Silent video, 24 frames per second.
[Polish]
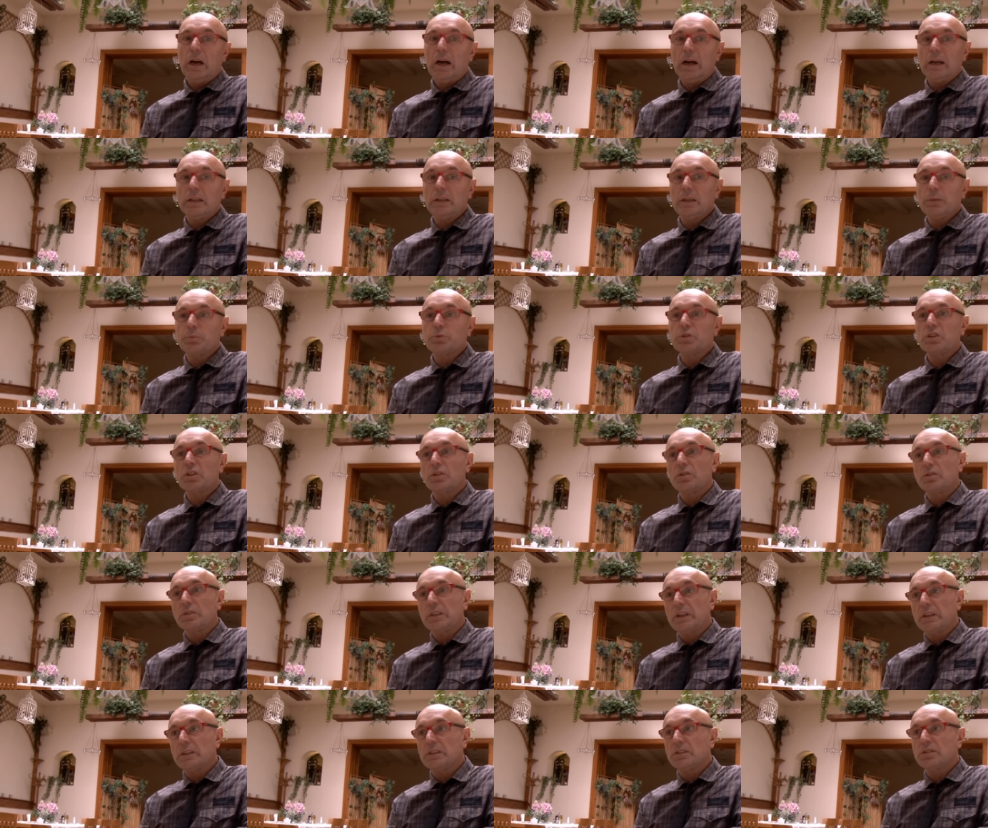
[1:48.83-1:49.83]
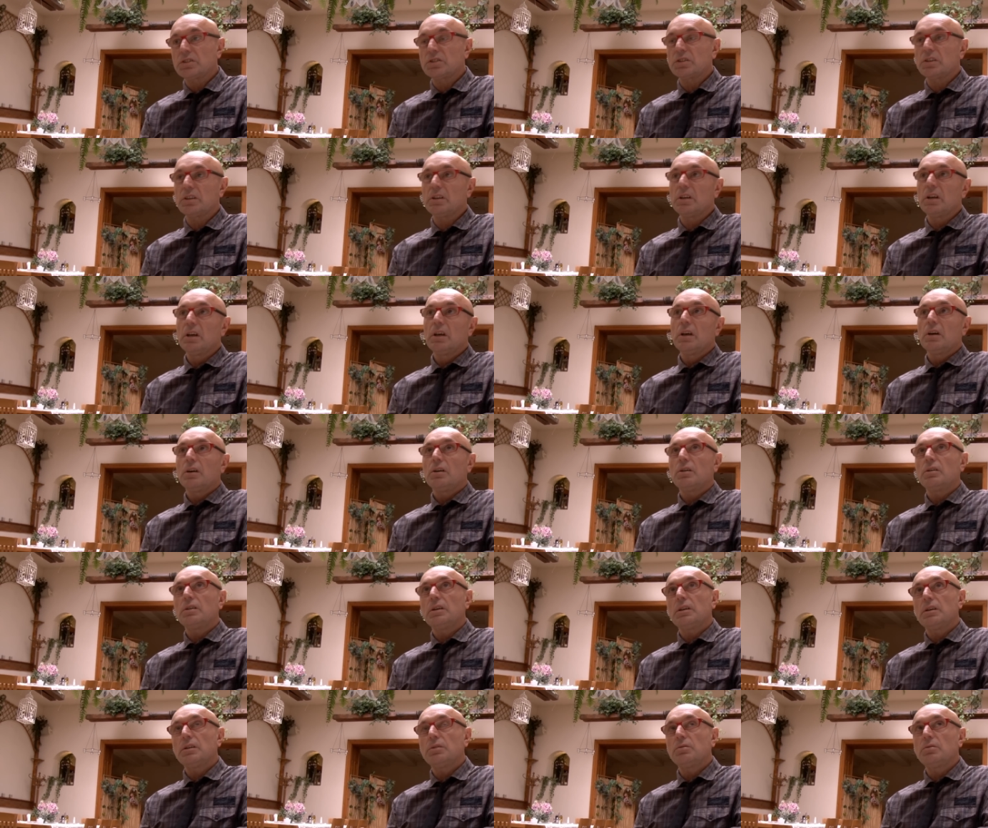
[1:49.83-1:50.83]
a nie przekonany, że
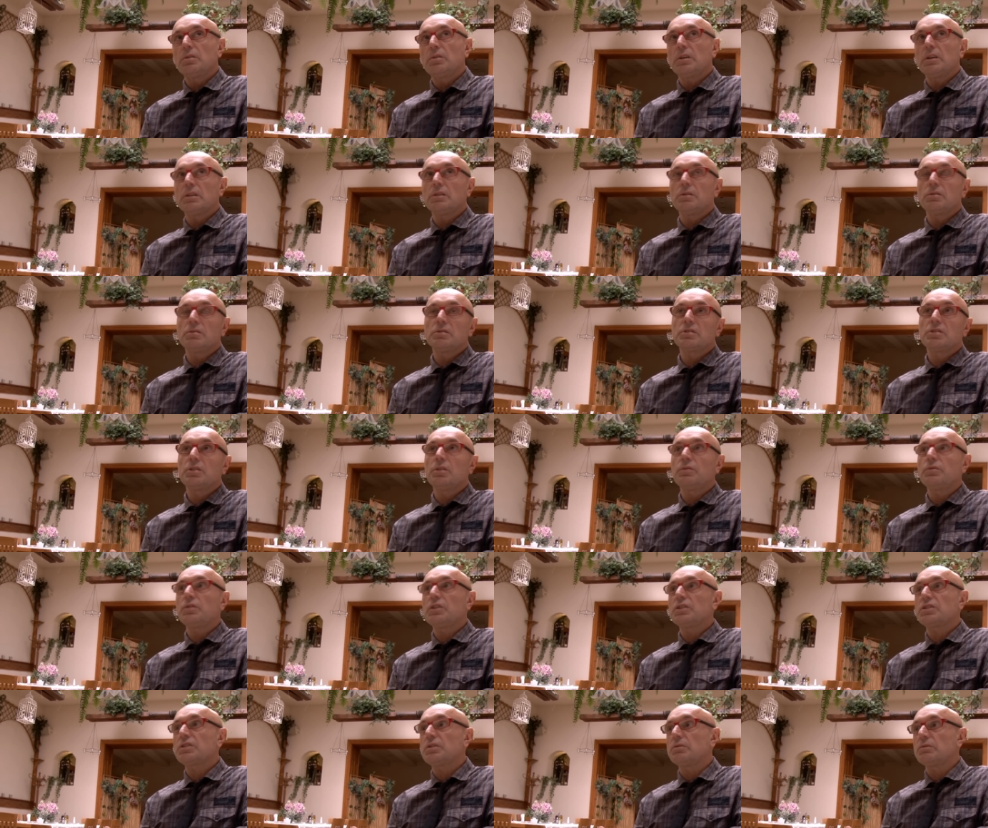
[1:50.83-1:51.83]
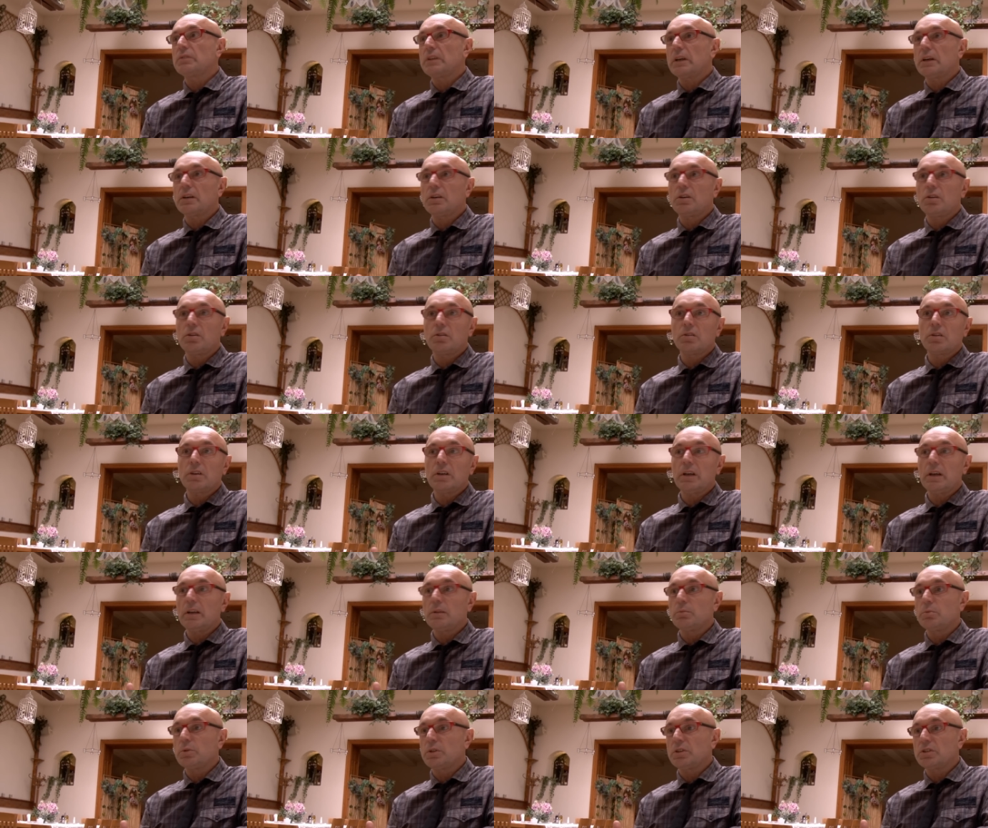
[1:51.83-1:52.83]
ojeju, ojeju znowu jestem tak chory,
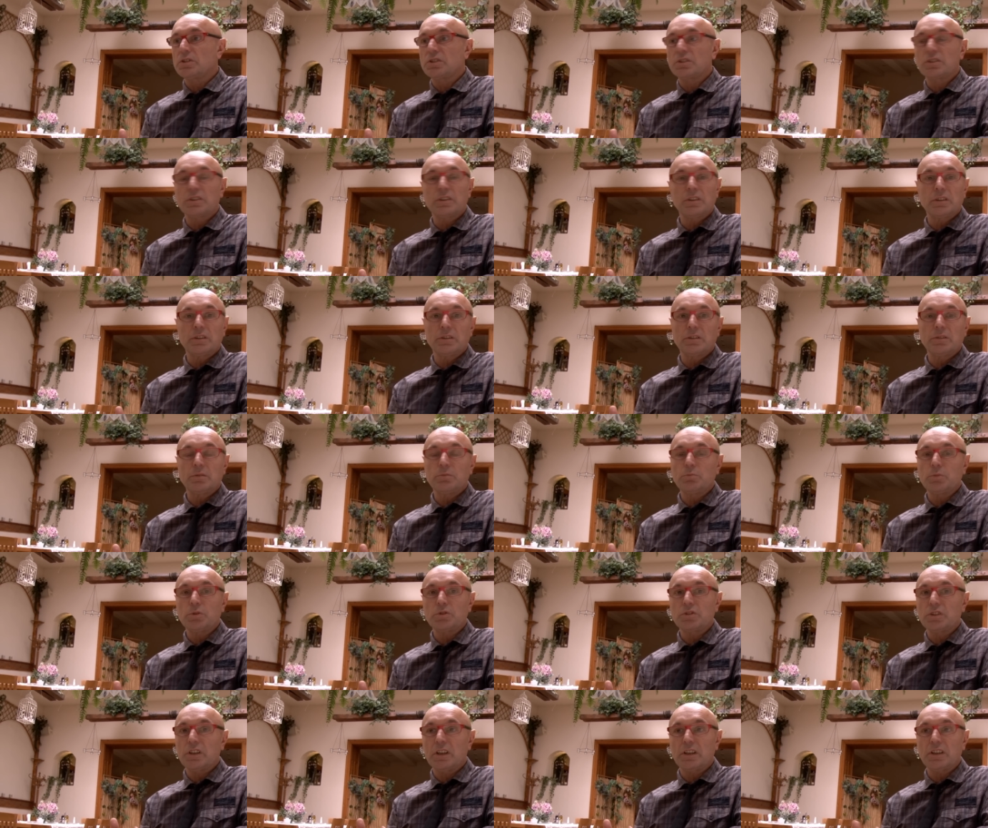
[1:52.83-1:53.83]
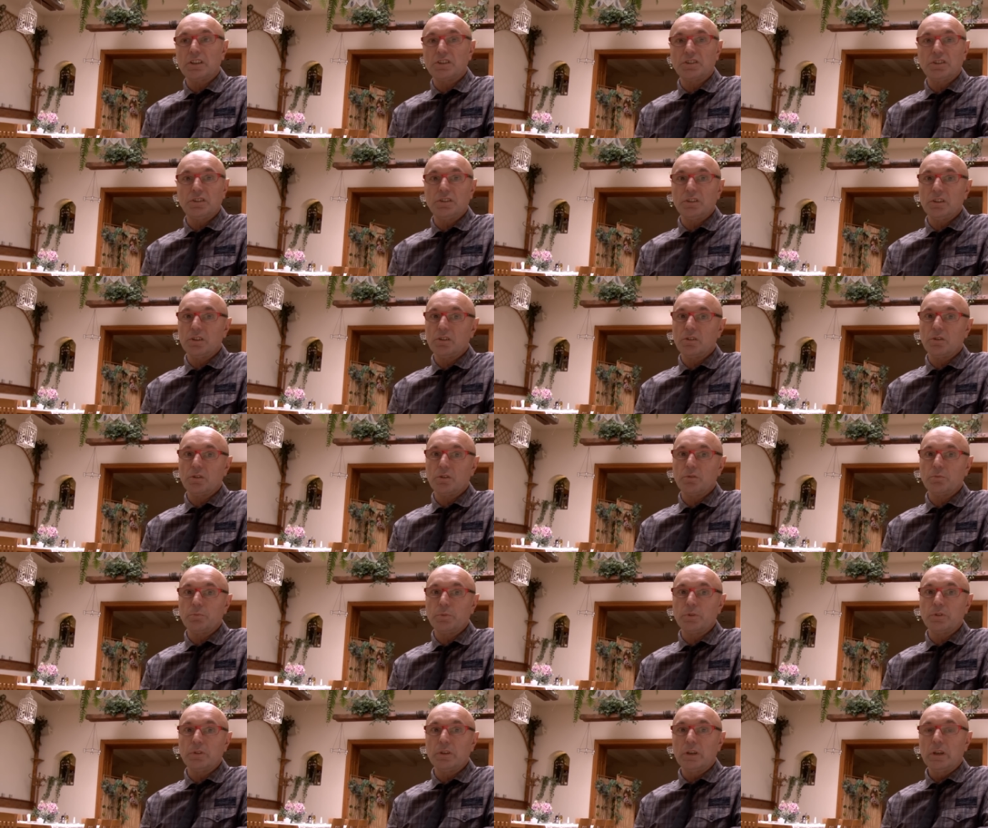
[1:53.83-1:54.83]
albo jeszcze y, może jakieś inne
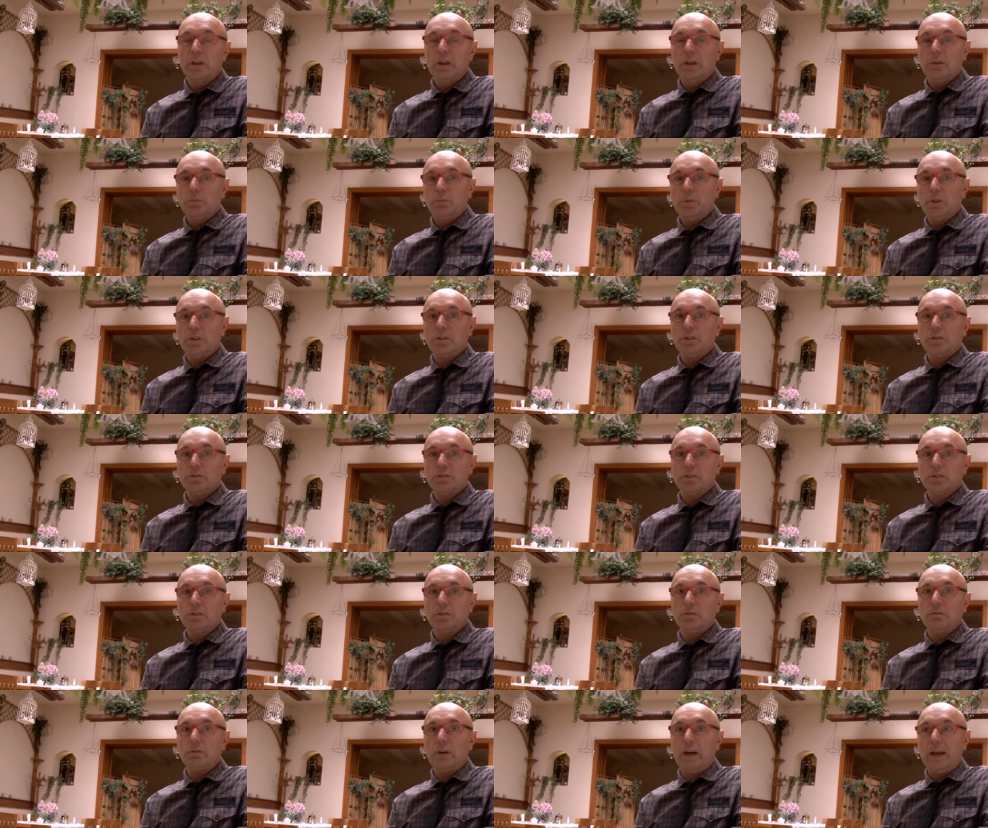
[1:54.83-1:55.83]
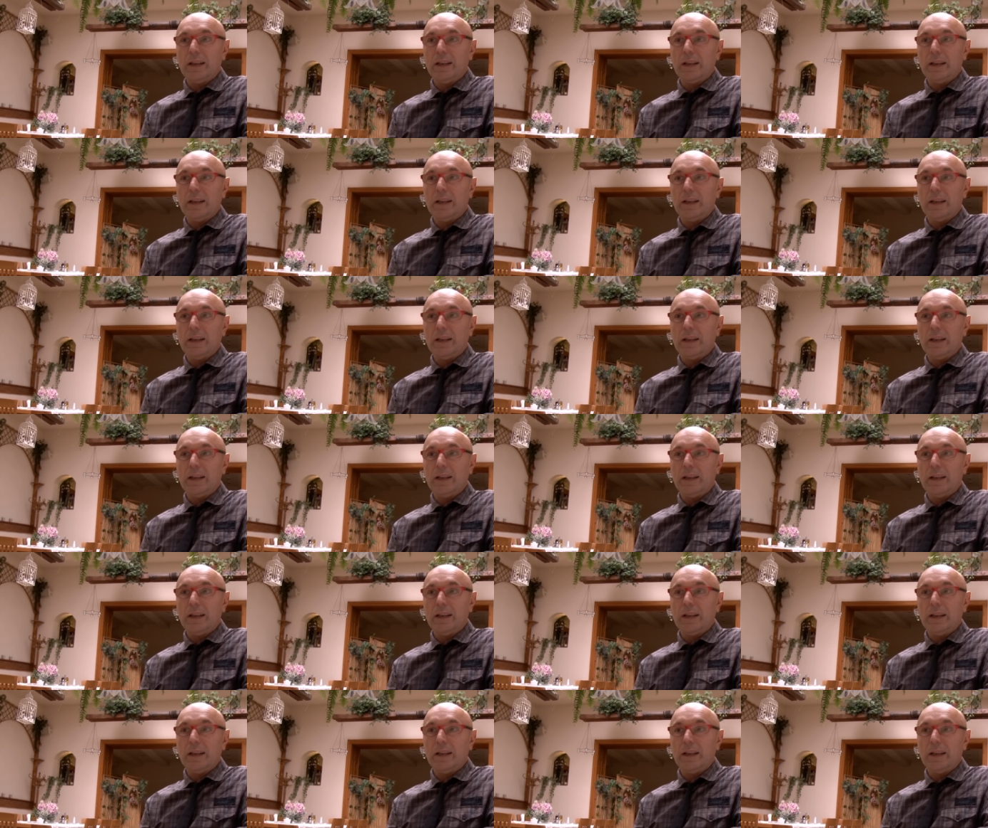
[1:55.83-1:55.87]
choroby mnie dotkną.